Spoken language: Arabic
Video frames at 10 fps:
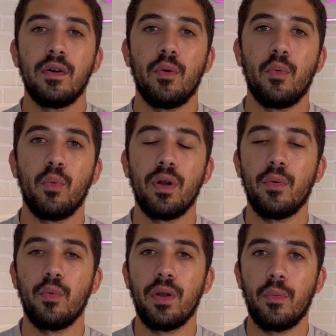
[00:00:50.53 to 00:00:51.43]
و
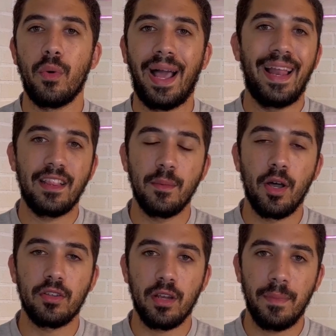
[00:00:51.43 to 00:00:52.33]
و وعلى قد ما
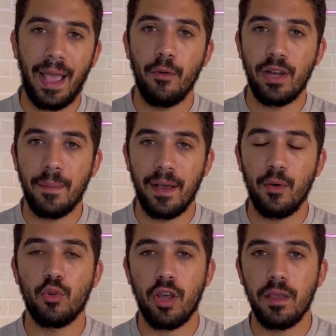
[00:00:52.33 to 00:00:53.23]
اقدر بحاول ابقى
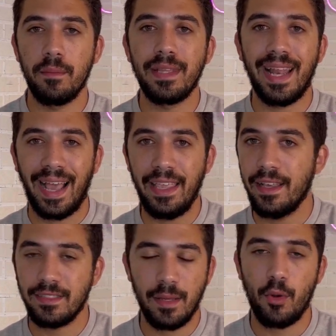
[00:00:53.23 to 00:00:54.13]
قريب من
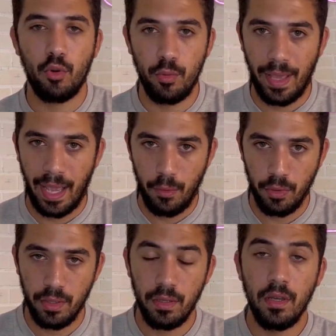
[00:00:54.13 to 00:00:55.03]
الحقيقه زي ما كله بيحاول
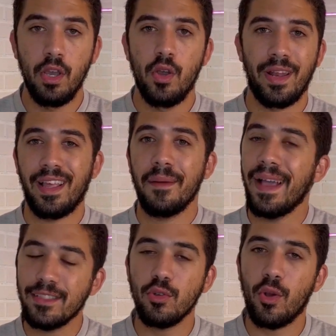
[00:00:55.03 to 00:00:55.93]
لكن يا جماعه
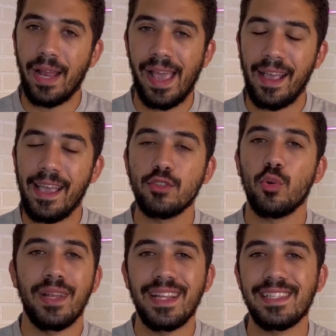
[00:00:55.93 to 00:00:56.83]
عايز اقول لكم على حاجه هي
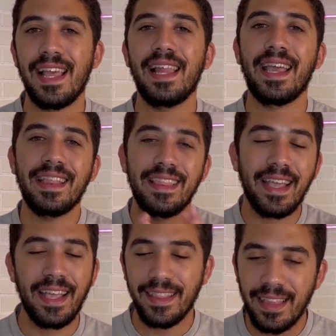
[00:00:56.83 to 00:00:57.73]
شغلانه سهله جدا
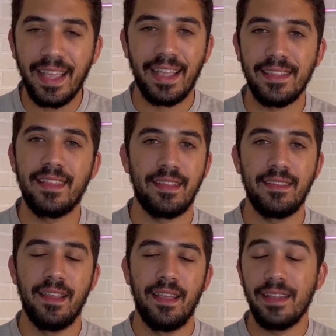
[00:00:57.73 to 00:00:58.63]
جدا جدا
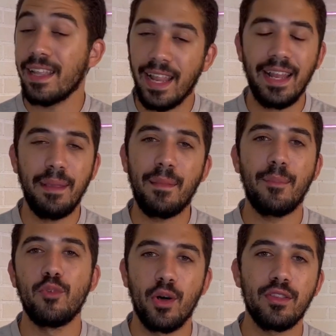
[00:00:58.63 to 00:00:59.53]
ان الاقي لعيب جاب
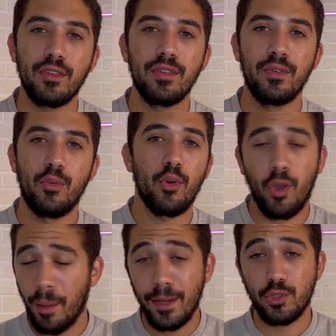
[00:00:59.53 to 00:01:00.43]
نقط واقول لكم
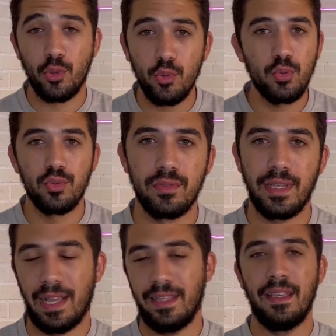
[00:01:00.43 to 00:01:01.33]
يا جماعه اشتروه
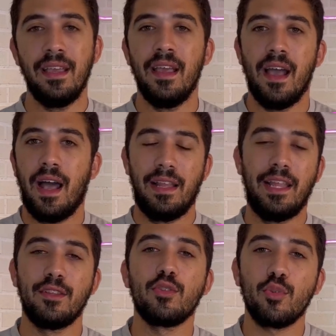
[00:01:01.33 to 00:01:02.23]
يعني
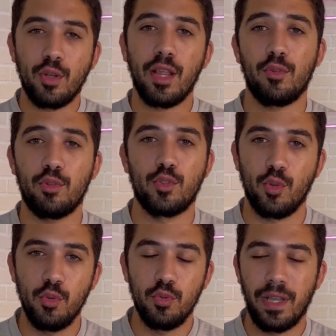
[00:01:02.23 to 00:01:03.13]
لان انتوا اوريدي هتروحوا
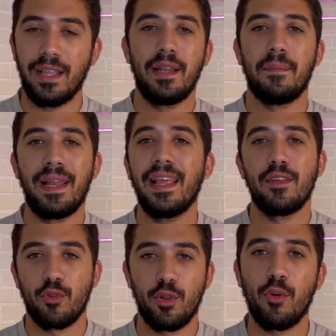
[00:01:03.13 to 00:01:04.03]
تشتروه يعني لما الاقي
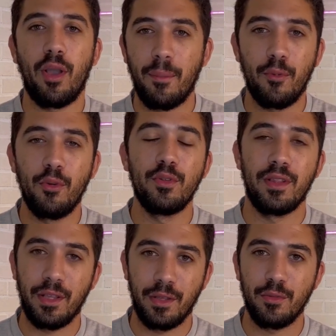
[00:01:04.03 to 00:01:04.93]
رودريجو جاب جون
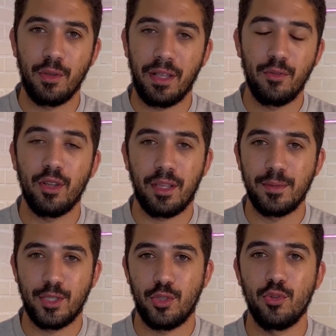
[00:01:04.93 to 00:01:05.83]
آه، نقط
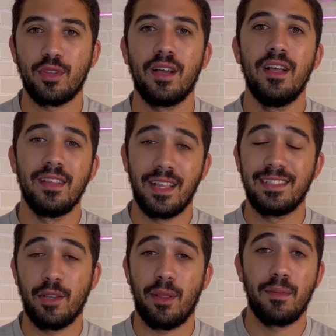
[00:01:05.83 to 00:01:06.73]
15 نقطه ده
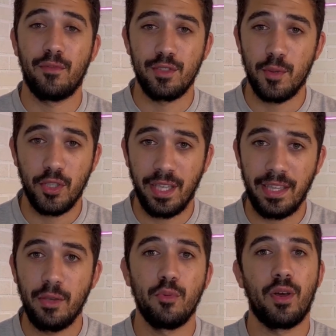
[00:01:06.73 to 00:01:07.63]
ساوثهامبتون في الاسبوع
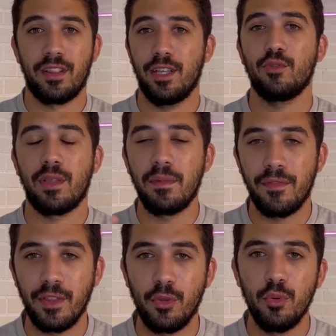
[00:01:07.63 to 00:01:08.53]
الثاني وطلعت قدام
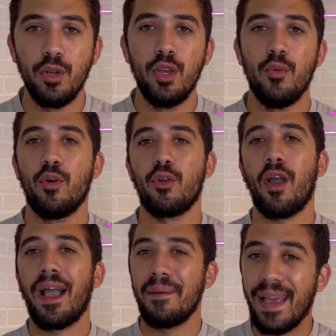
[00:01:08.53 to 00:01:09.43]
الفيديو واقول لكم
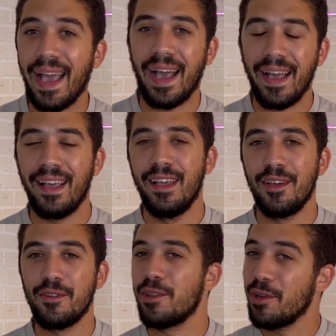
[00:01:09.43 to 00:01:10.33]
يا جماعه
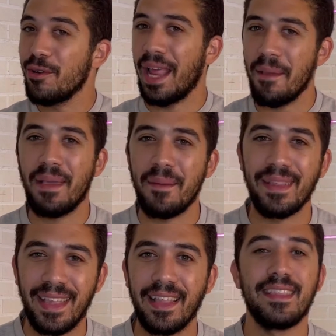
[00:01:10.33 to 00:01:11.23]
رودريجو لعيب
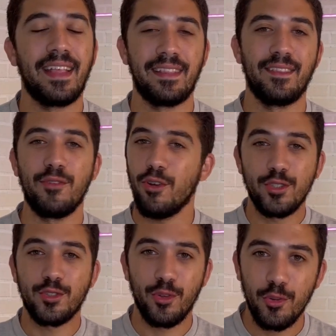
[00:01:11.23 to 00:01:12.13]
جامد جدا روحوا
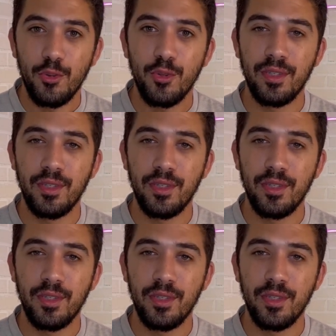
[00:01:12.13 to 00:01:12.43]
اشتروه